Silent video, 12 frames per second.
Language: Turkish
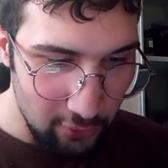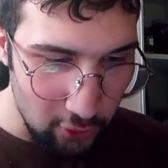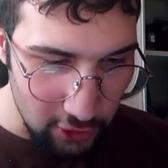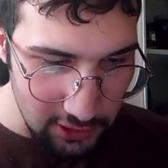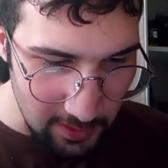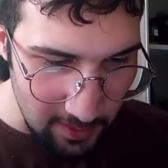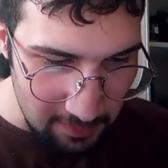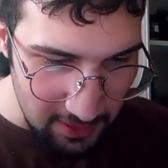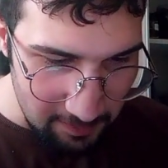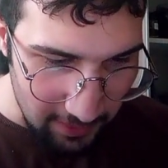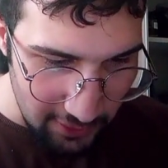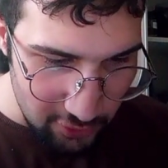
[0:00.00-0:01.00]
Ortalama
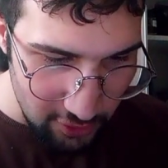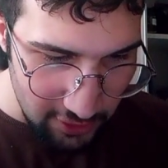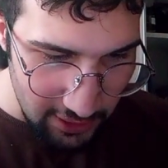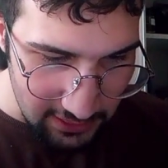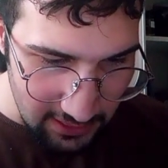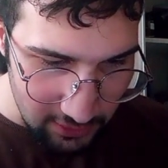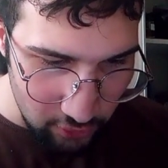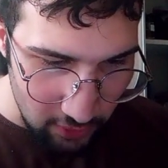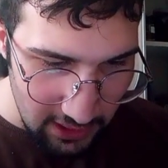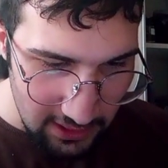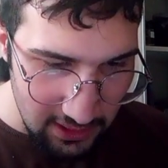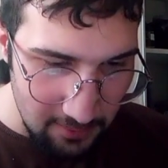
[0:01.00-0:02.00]
bir banyo ya da
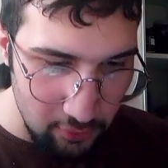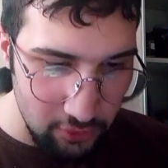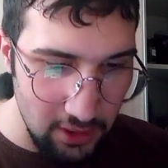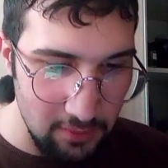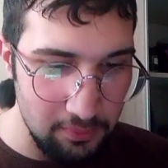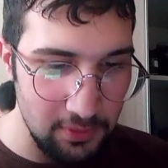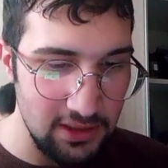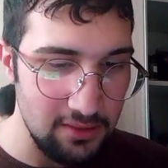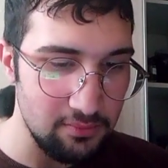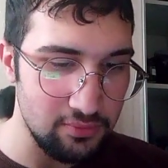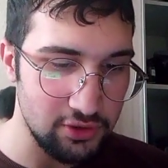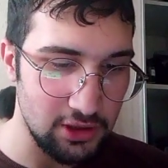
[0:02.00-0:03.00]
tuvalette bulunabilir
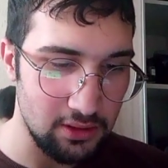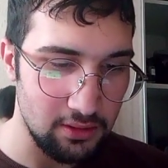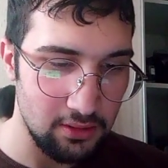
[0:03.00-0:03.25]
mi bir şey?